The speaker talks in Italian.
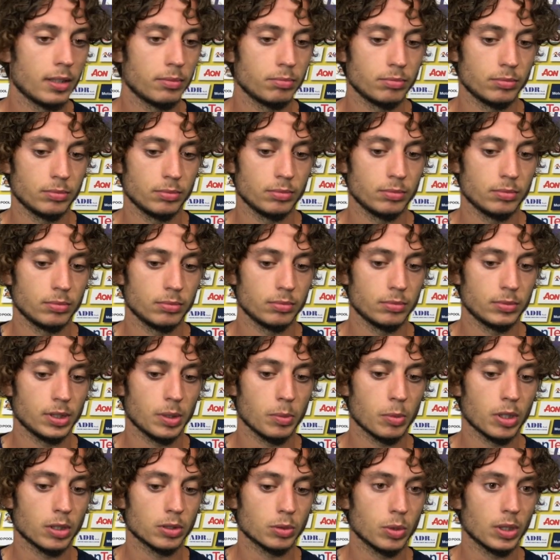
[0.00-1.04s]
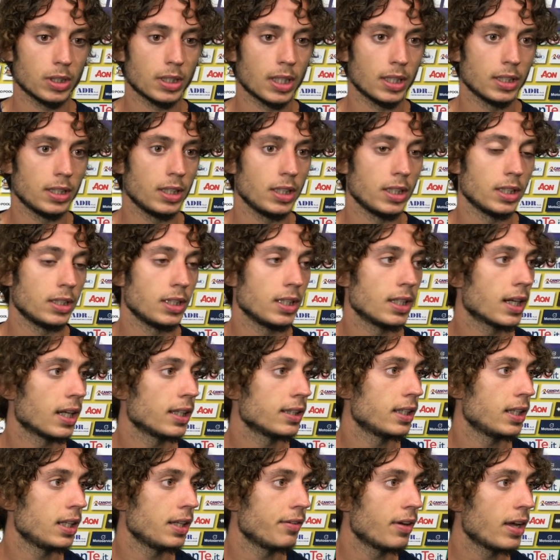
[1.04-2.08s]
mm, siamo una squadra di, di
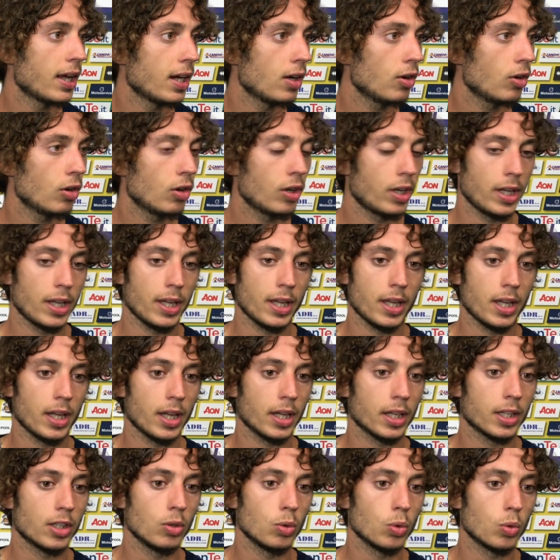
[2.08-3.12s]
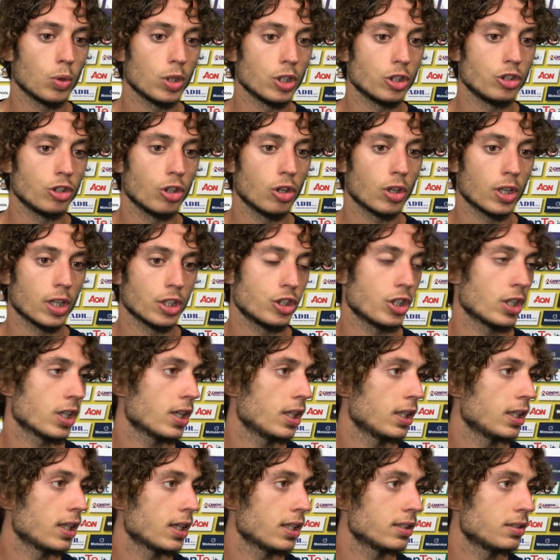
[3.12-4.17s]
grande livello e chiunque gioca
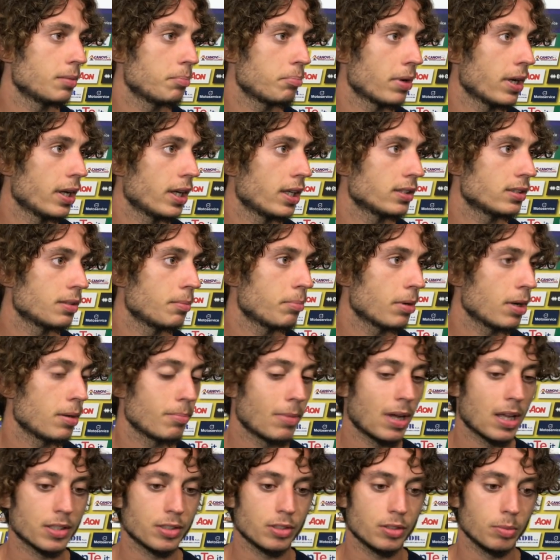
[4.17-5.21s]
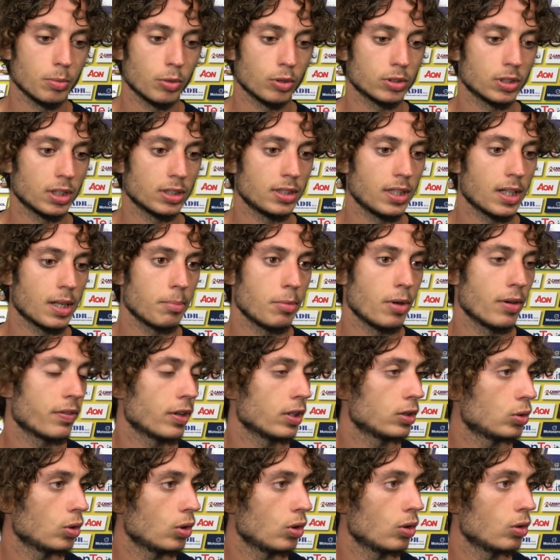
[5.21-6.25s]
cerca di dare sempre, sempre, il massimo. Stasera abbiamo
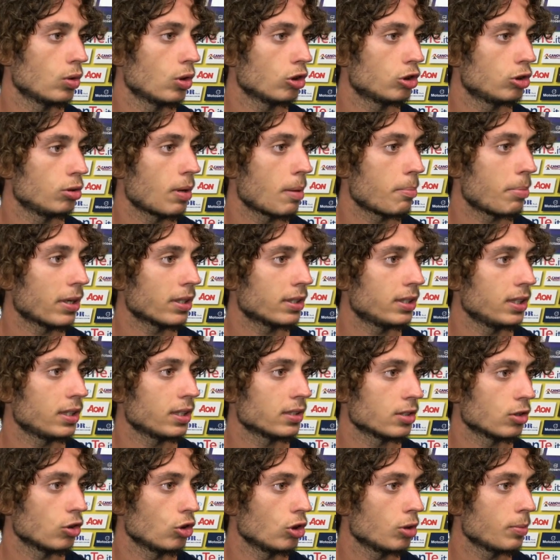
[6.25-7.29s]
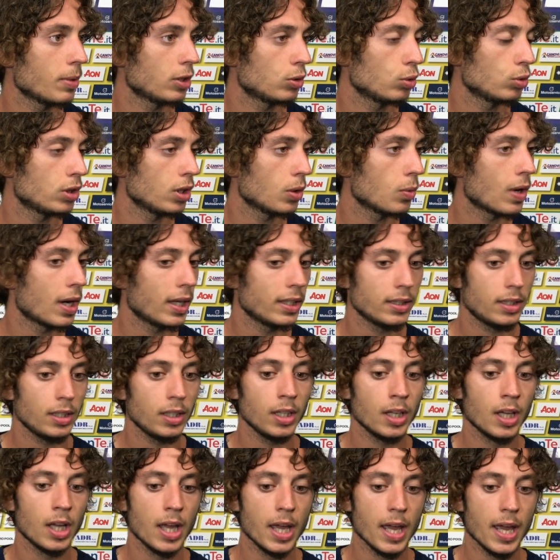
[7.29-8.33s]
fatto un'ottima partita secondo me tutti quanti
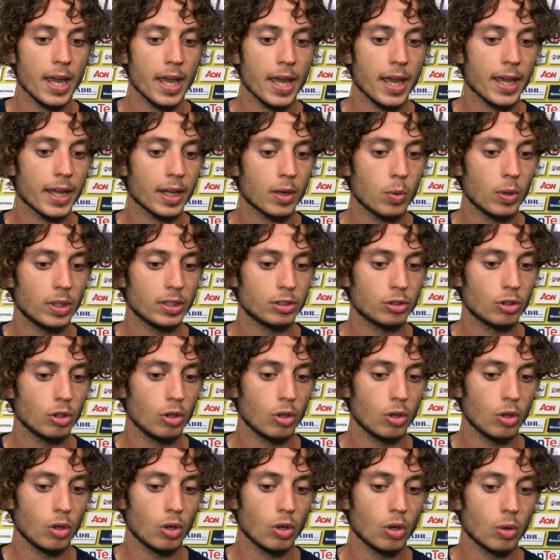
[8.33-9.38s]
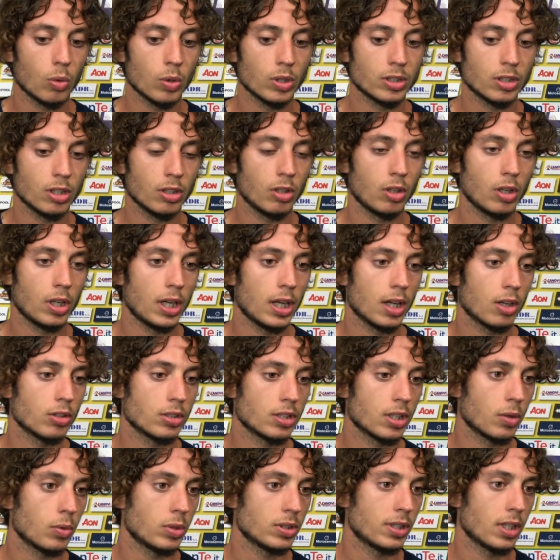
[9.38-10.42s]
e questo, questa, è la
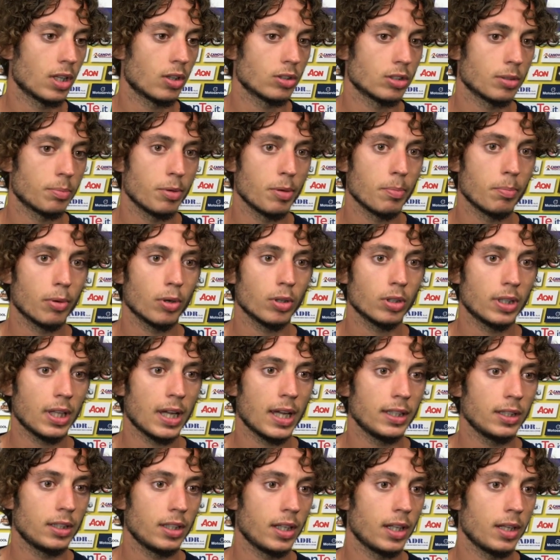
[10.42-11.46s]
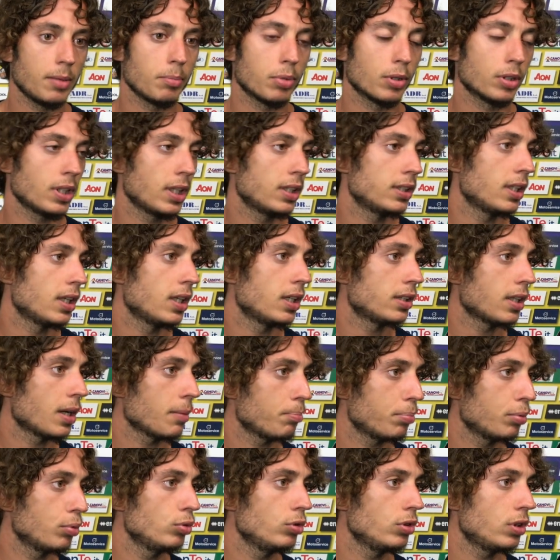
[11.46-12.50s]
cosa, questa è la cosa più importante, l'importante è nei tre
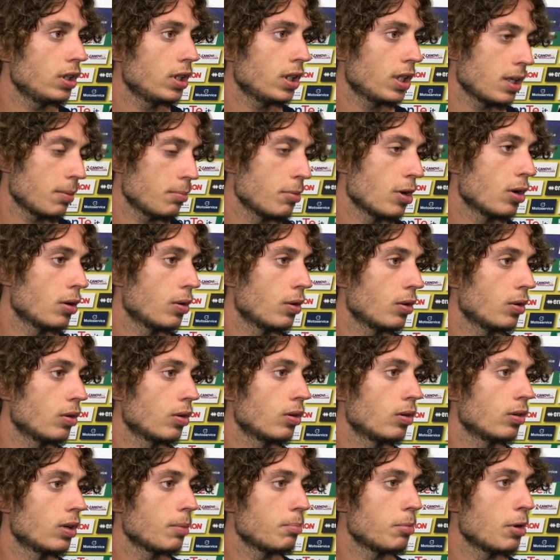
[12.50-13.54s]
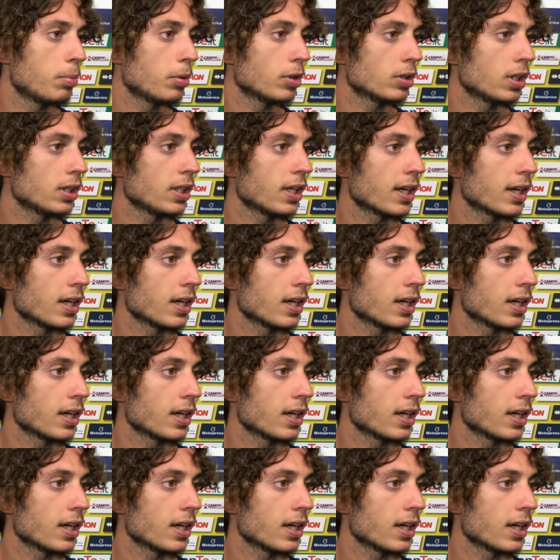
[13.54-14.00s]
punti e l'abbiamo portati a